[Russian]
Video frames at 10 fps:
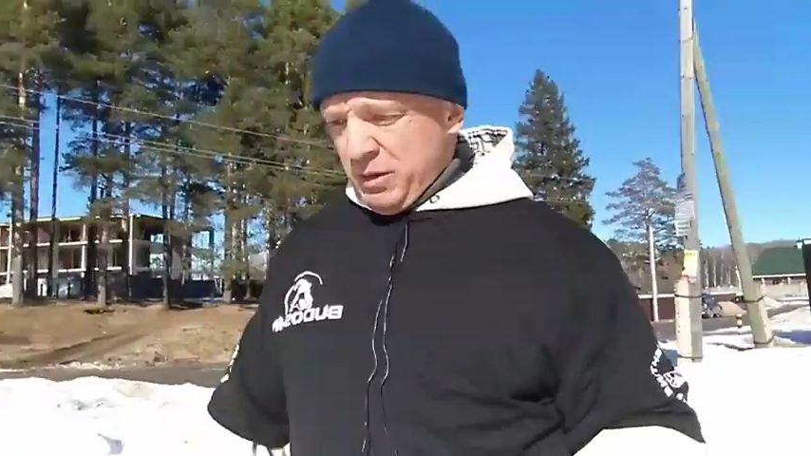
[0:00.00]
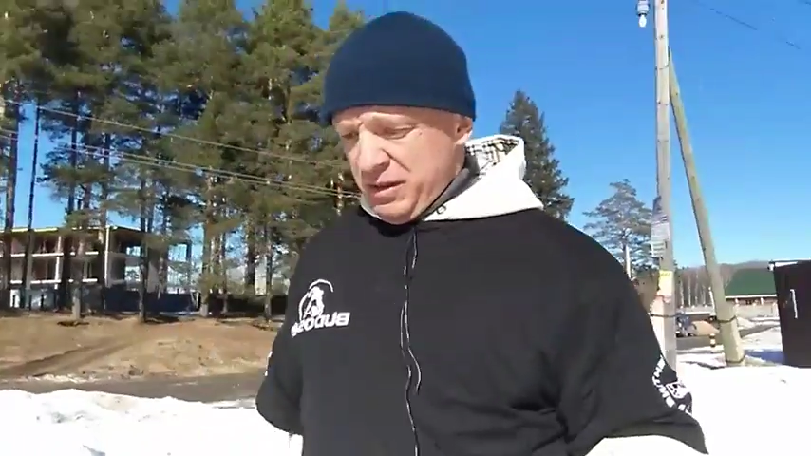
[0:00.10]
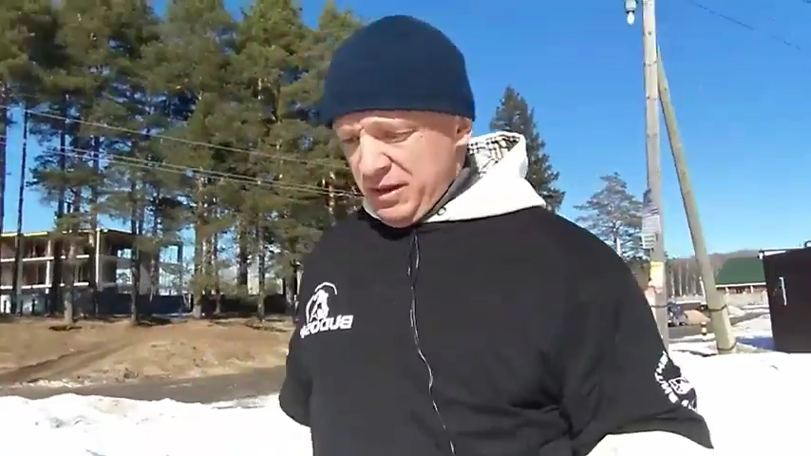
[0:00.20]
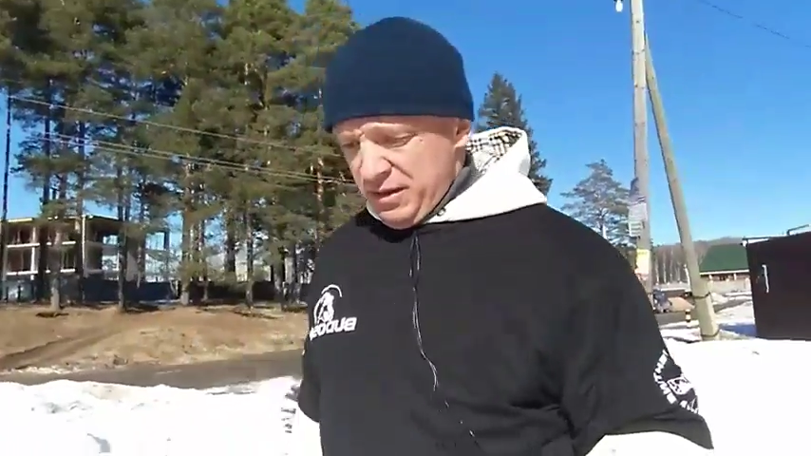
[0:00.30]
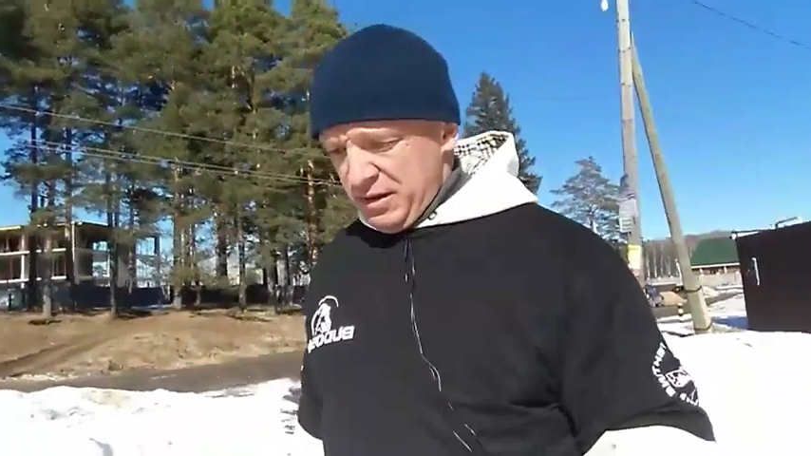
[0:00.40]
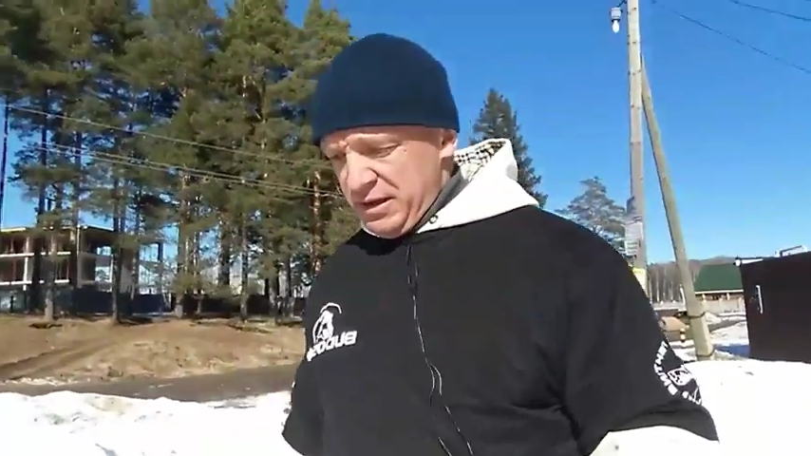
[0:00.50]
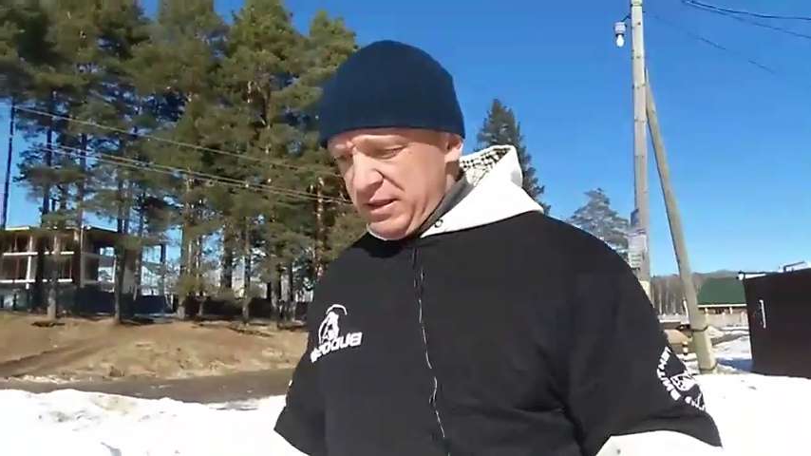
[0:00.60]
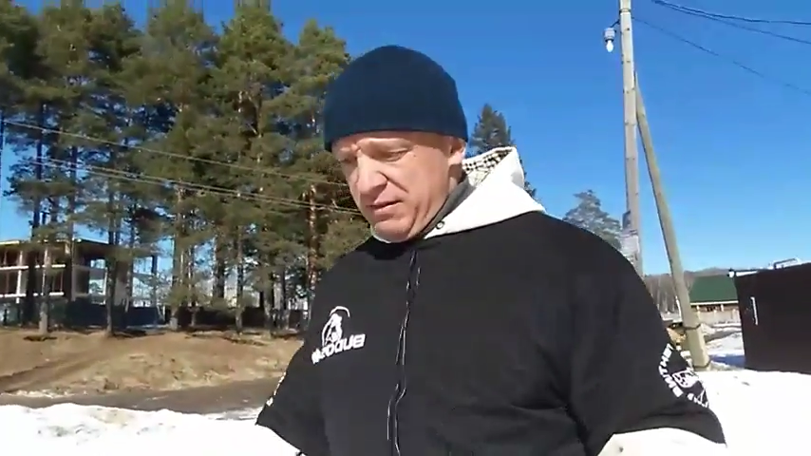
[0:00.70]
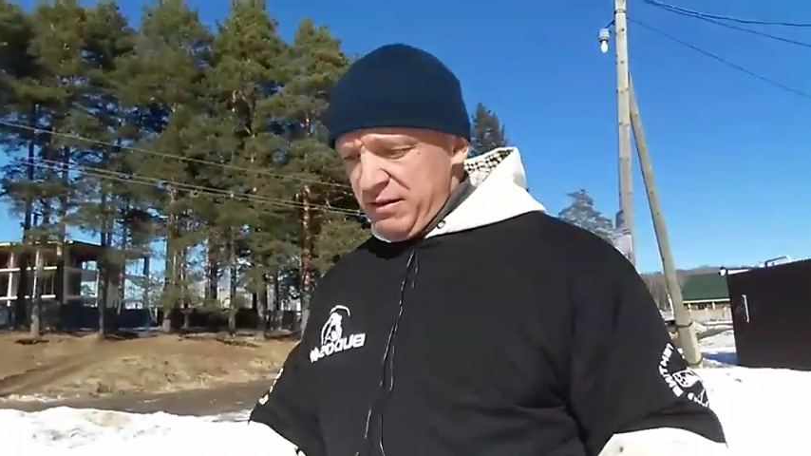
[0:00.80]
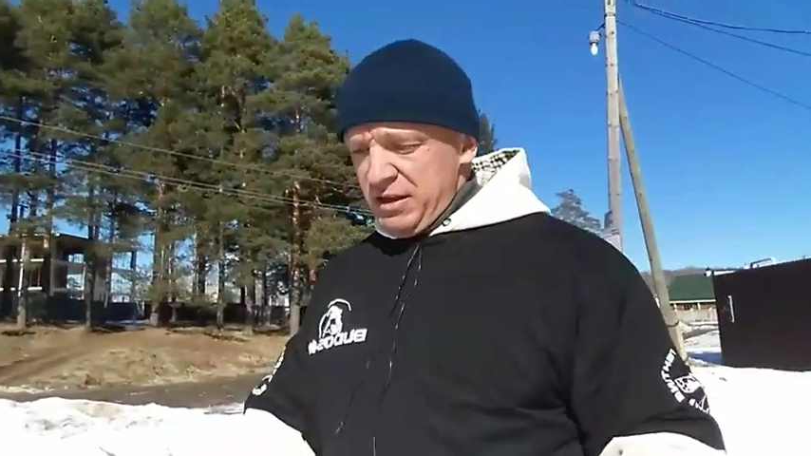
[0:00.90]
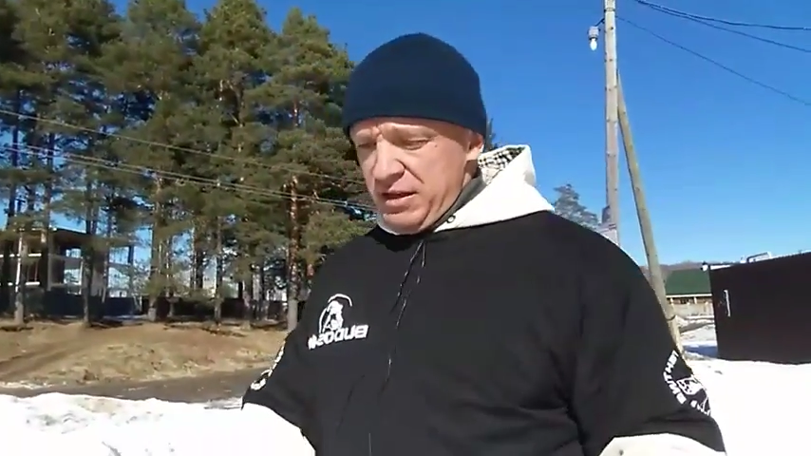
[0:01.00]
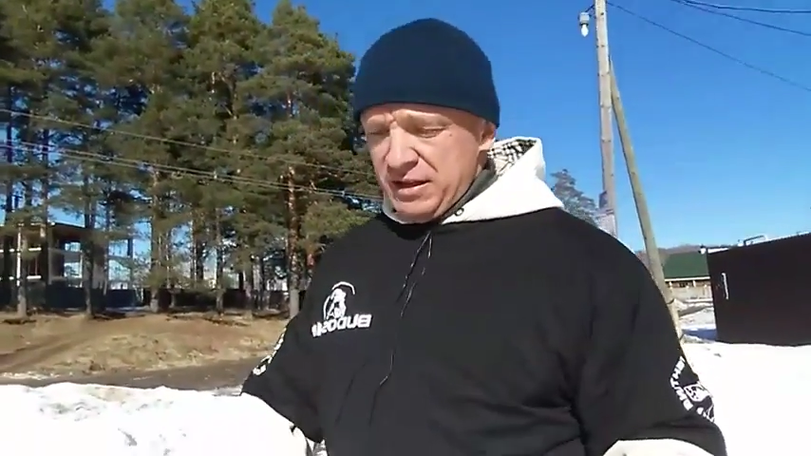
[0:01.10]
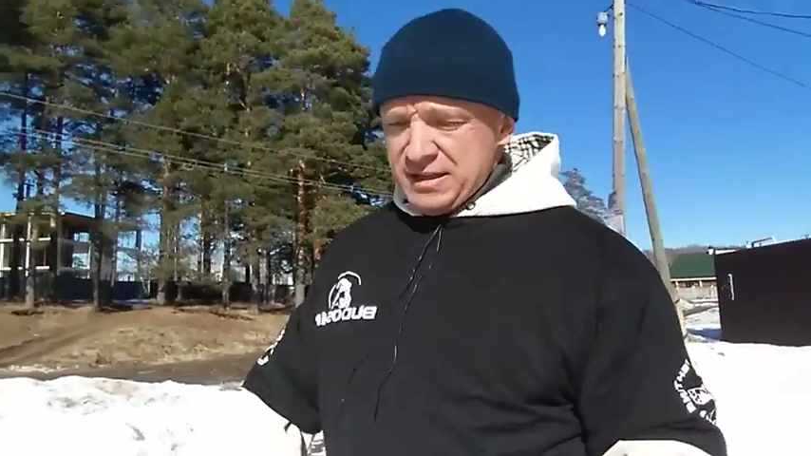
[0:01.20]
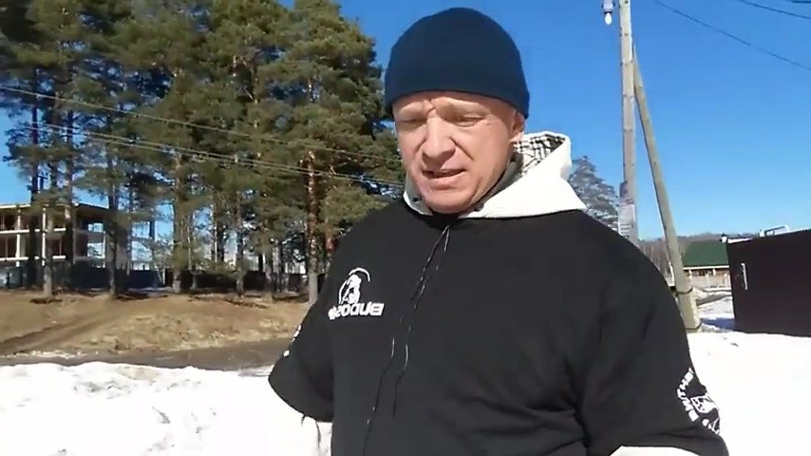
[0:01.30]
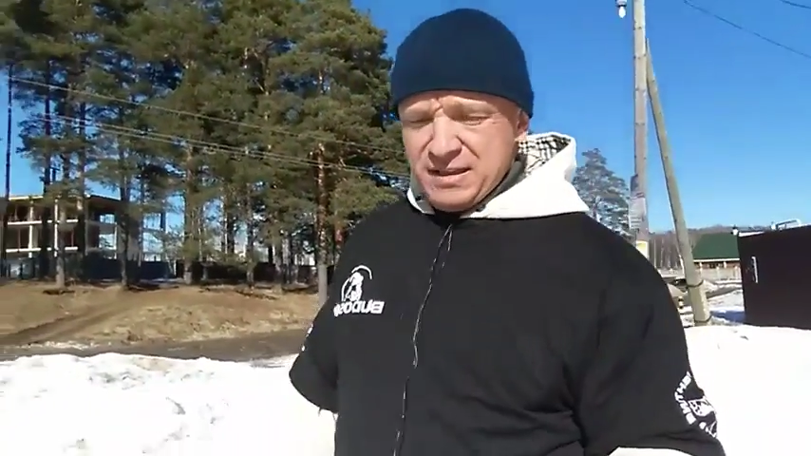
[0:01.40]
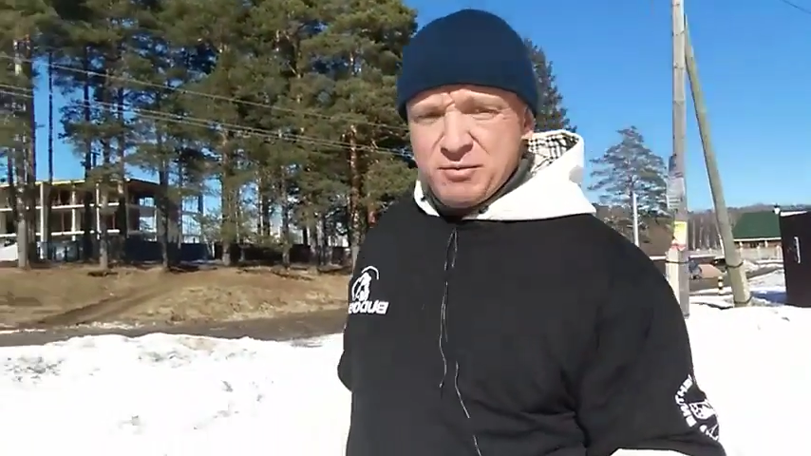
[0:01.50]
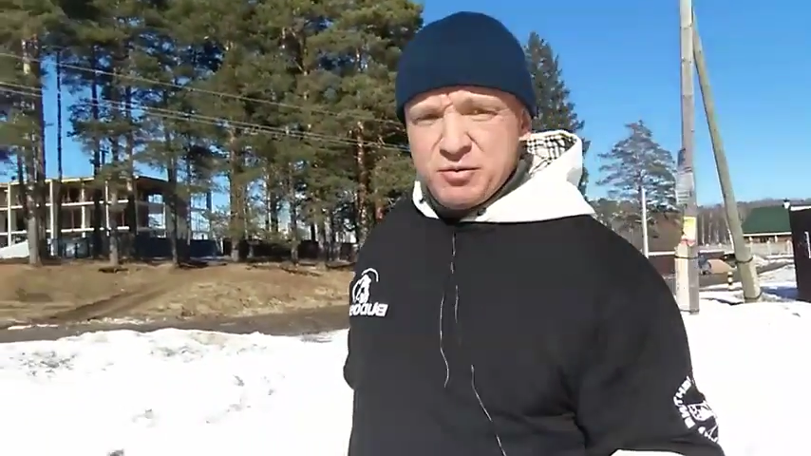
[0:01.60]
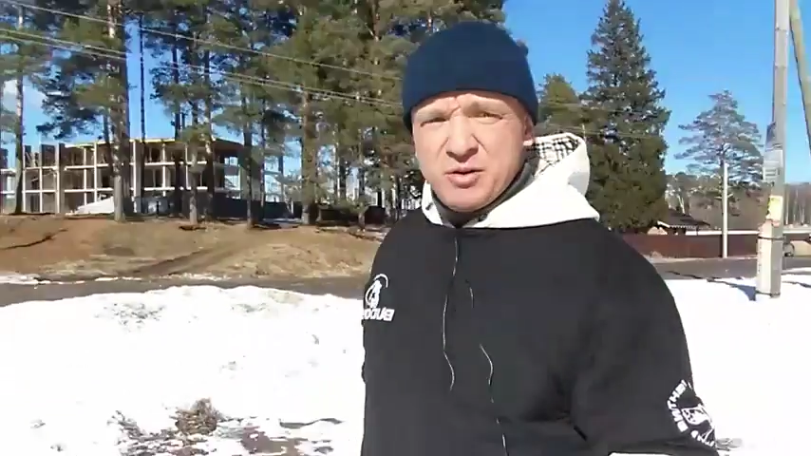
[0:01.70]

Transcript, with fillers: потаяло, хотя две недели назад там